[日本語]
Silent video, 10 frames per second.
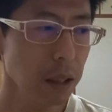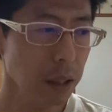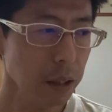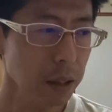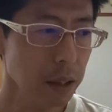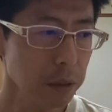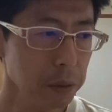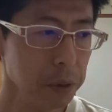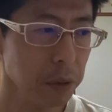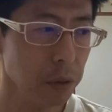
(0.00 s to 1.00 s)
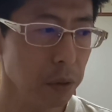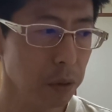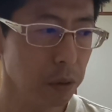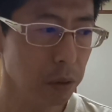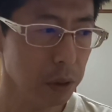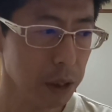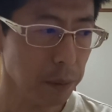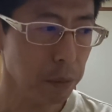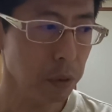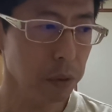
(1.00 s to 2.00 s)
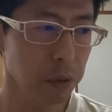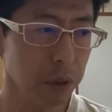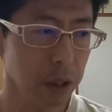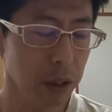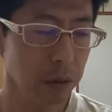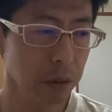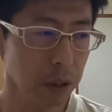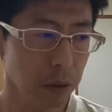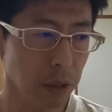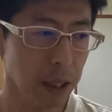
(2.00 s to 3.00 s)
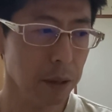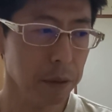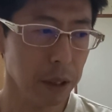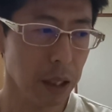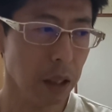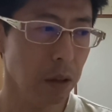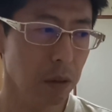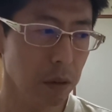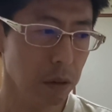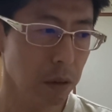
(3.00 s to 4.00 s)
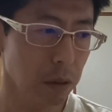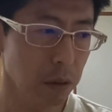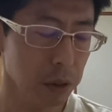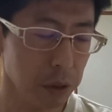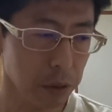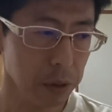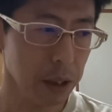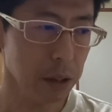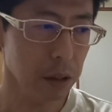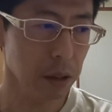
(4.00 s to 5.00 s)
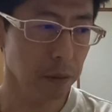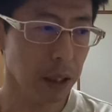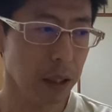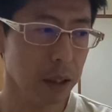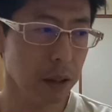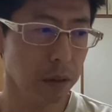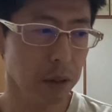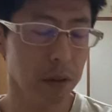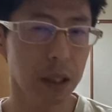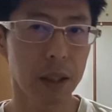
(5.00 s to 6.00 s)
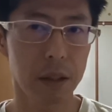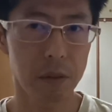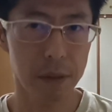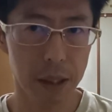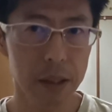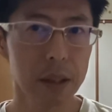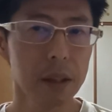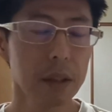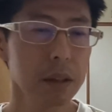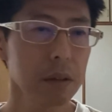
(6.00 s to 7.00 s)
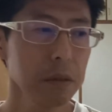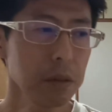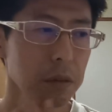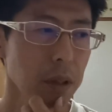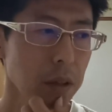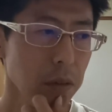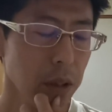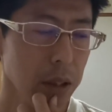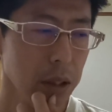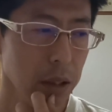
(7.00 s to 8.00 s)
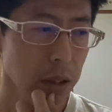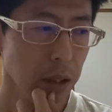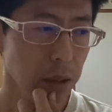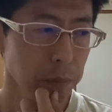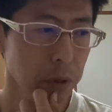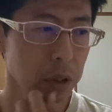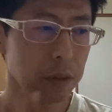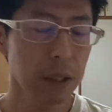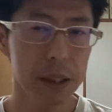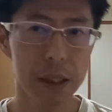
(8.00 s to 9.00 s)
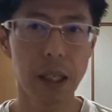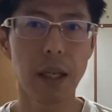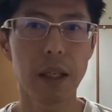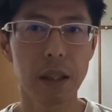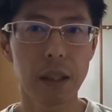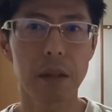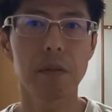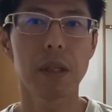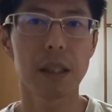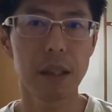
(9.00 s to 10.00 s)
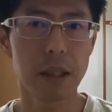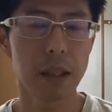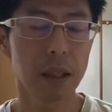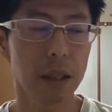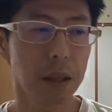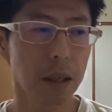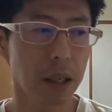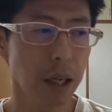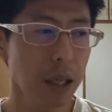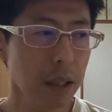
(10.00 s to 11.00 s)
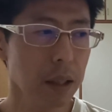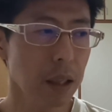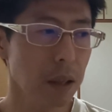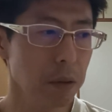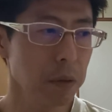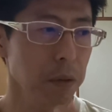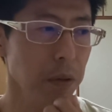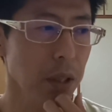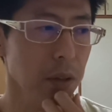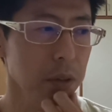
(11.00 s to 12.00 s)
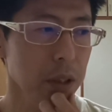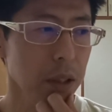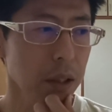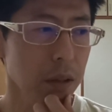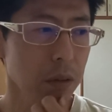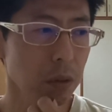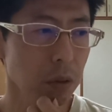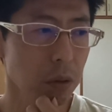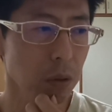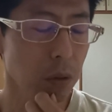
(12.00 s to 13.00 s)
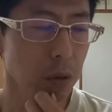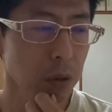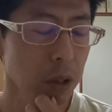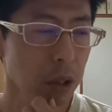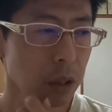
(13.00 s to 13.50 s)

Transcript: 相手のそのサポートしてる人、頭の中をその選手に渡してる人だとか、そういうふうな人たち、もしくは声援だとかで、相手を倒しに行くことを